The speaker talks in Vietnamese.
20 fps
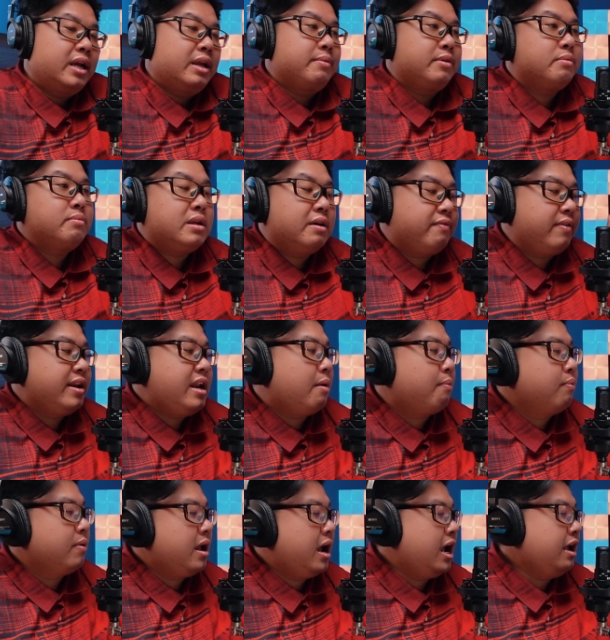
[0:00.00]
thì chúng ta
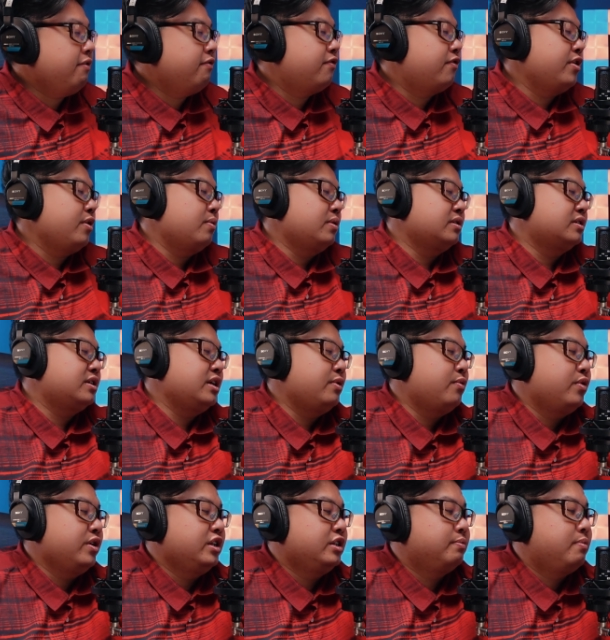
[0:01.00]
phải đọc cái
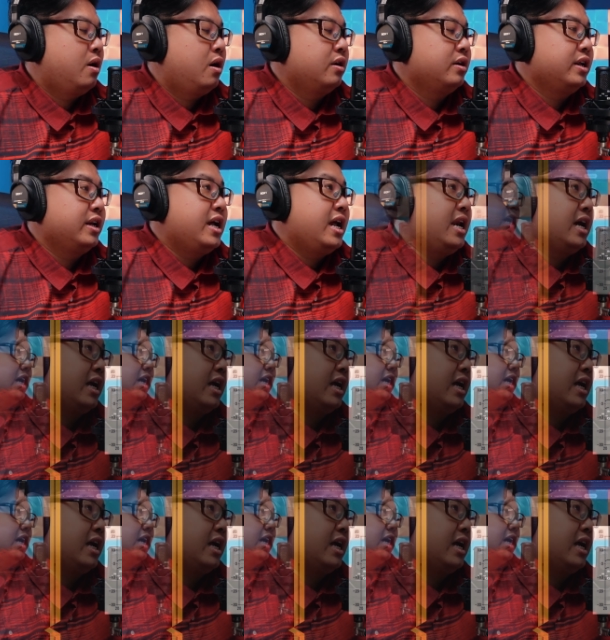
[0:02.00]
frequency response